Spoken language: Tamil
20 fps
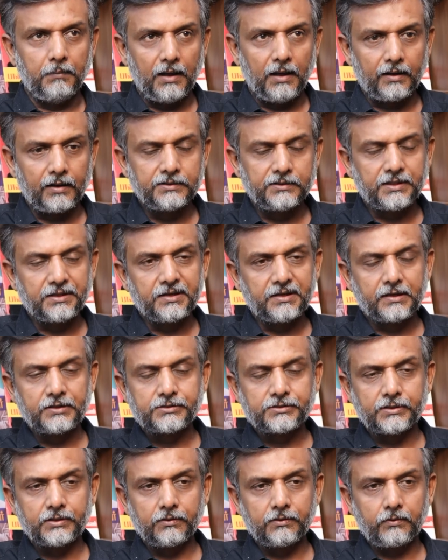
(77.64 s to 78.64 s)
பாரதிய ஜனதா
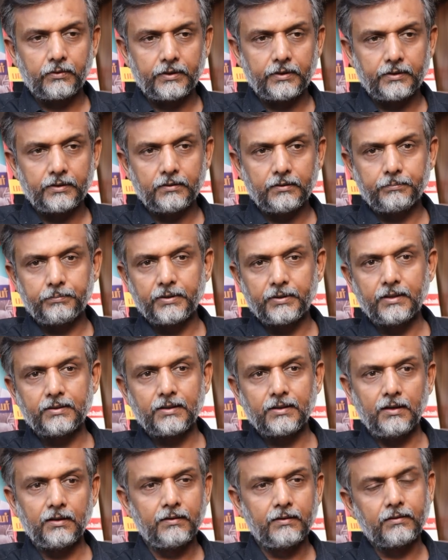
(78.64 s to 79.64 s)
கட்சியினுடைய
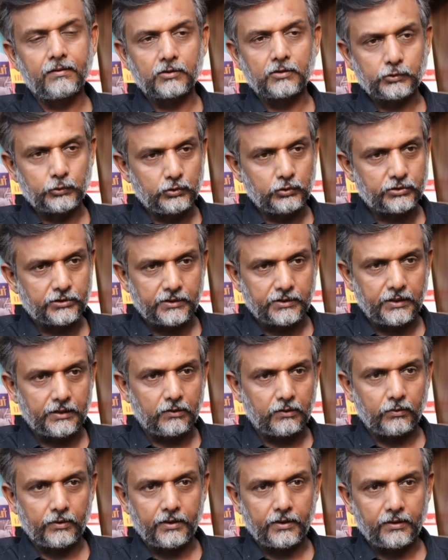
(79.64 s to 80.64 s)
பிரித்தாளுகின்ற சூழ்ச்சி தான்
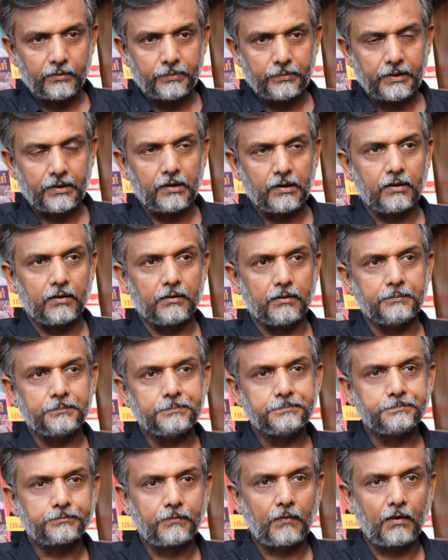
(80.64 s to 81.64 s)
அதனுடைய அடிப்படை காரணம்
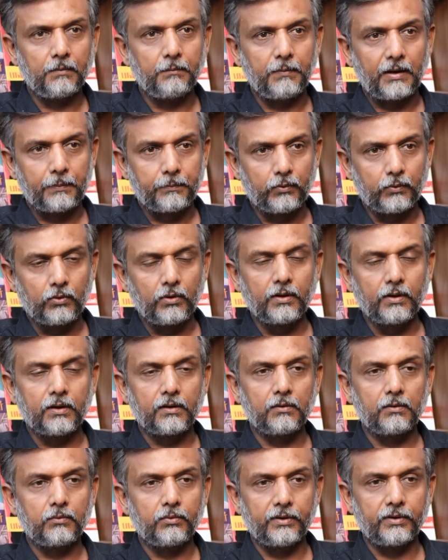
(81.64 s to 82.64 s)
மணிப்பூரில்
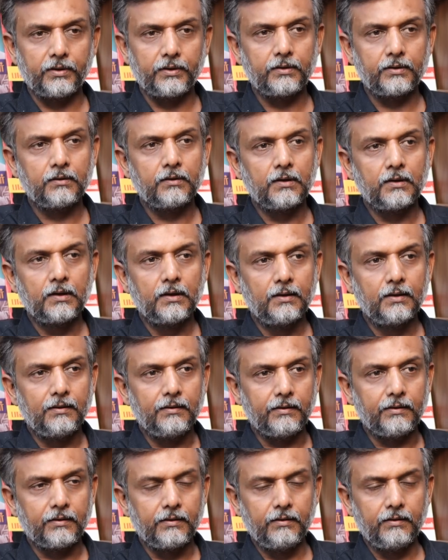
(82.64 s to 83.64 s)
இருக்கக்கூடிய
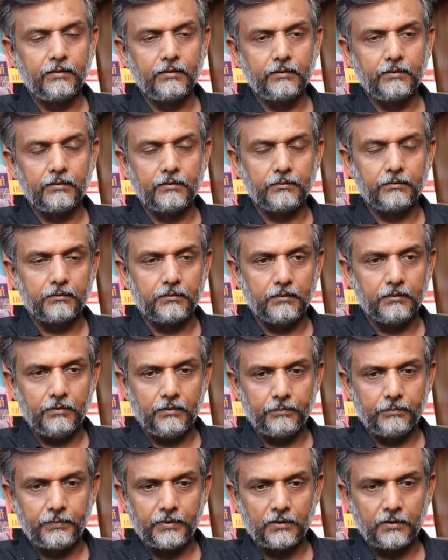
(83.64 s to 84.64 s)
இரண்டு
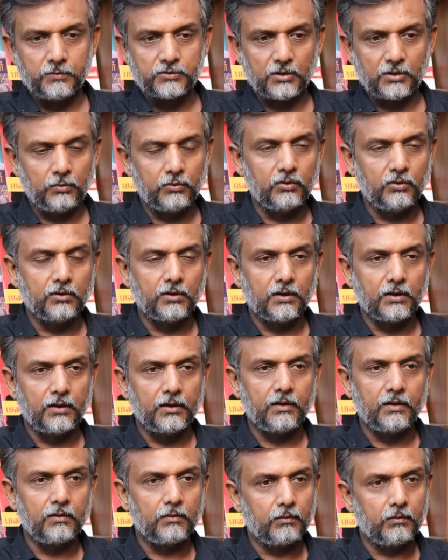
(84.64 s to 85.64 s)
பெரும்
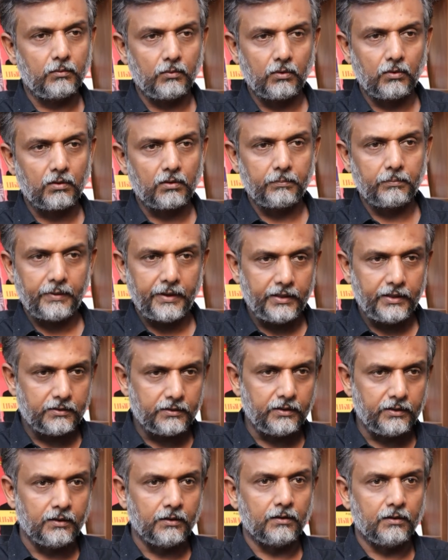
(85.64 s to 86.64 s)
சமூகங்களில் ஒன்று
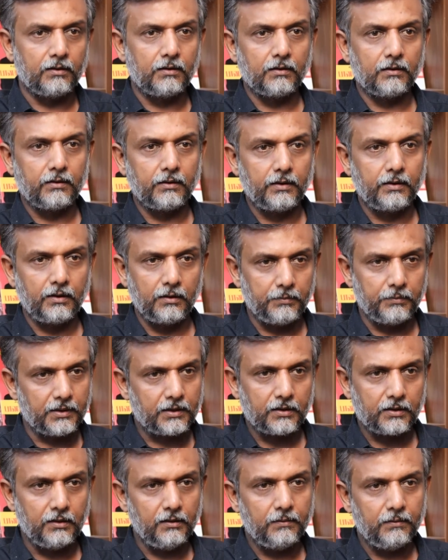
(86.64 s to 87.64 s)
மெய்தி இன
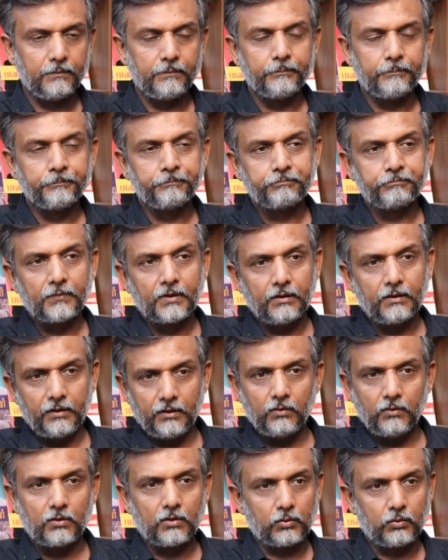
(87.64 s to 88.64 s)
மக்கள்
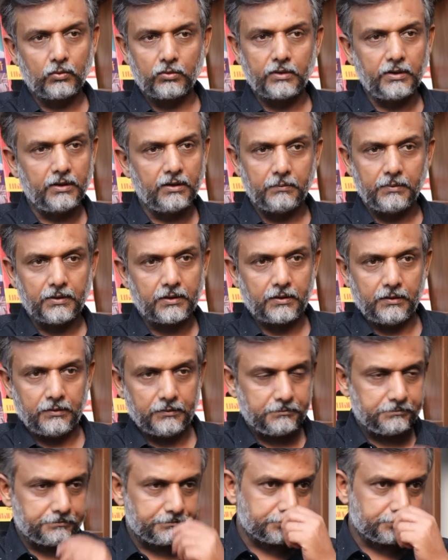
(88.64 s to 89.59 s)
இன்னொன்று குக்கி இன மக்கள்